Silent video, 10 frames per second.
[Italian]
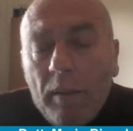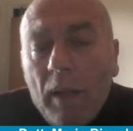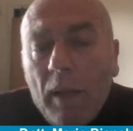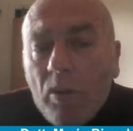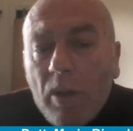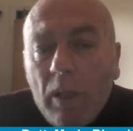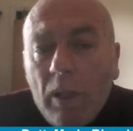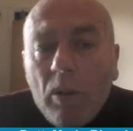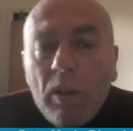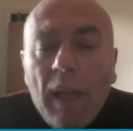ne hanno
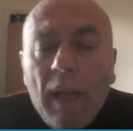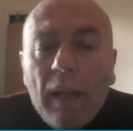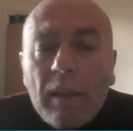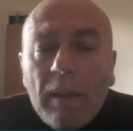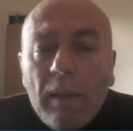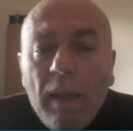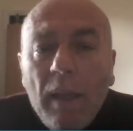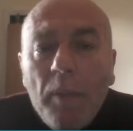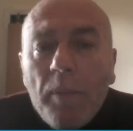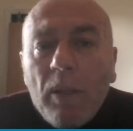scritto in tanti,
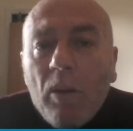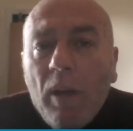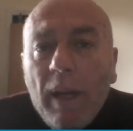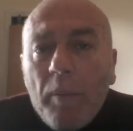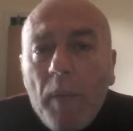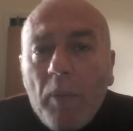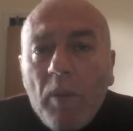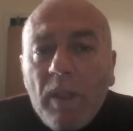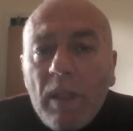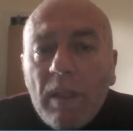e in particolare abbiamo
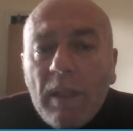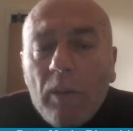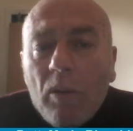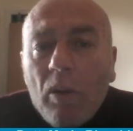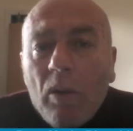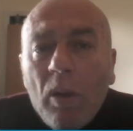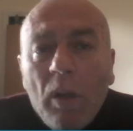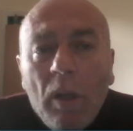evidenziato